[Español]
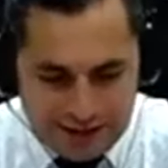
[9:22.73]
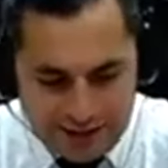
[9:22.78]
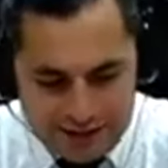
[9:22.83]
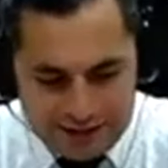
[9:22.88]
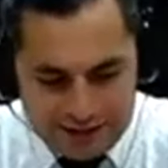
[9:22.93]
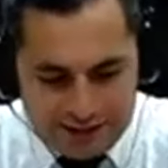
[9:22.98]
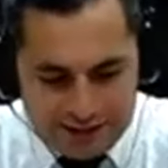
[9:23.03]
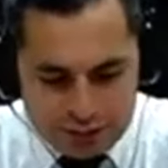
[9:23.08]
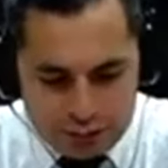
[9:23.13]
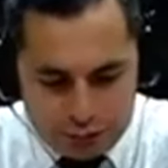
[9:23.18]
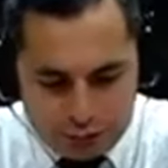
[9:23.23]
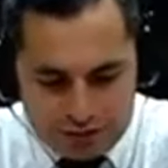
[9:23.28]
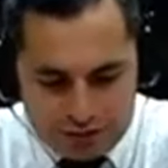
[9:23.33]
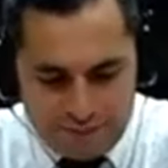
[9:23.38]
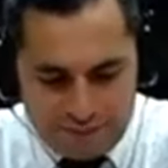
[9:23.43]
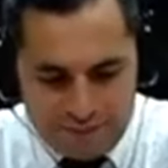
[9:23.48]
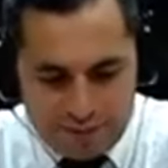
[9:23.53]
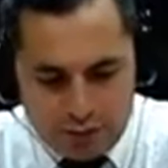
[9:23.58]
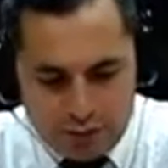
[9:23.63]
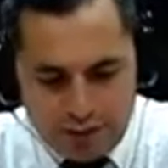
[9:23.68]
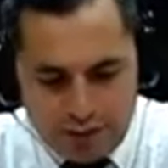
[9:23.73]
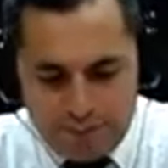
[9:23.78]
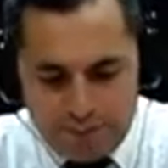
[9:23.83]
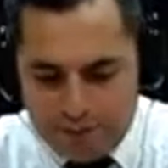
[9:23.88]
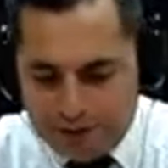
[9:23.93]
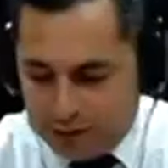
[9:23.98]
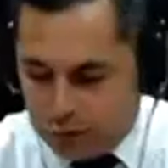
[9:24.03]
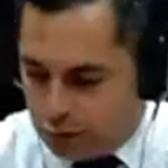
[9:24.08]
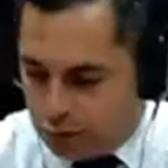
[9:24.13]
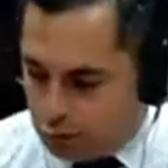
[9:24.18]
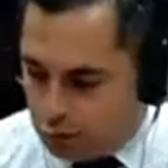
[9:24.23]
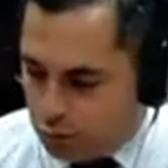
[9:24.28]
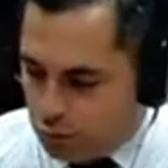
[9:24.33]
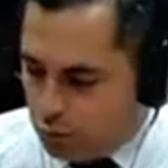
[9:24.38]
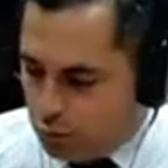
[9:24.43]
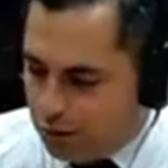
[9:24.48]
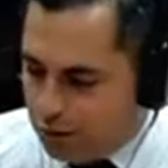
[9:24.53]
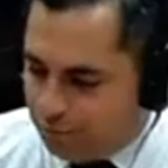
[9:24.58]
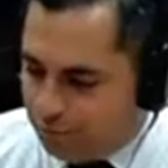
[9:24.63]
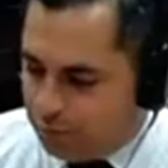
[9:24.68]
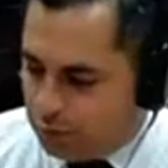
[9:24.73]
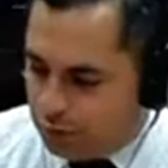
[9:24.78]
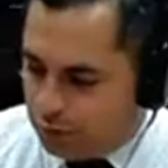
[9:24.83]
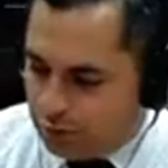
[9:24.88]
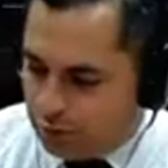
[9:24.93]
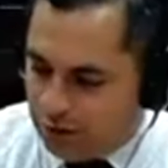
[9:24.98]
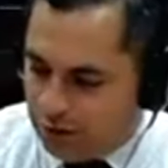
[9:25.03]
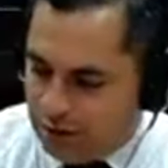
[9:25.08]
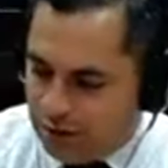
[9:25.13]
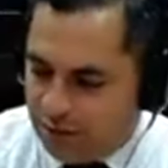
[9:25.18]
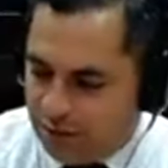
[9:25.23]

Este es su servidor, el pastor Hugo Albornoz.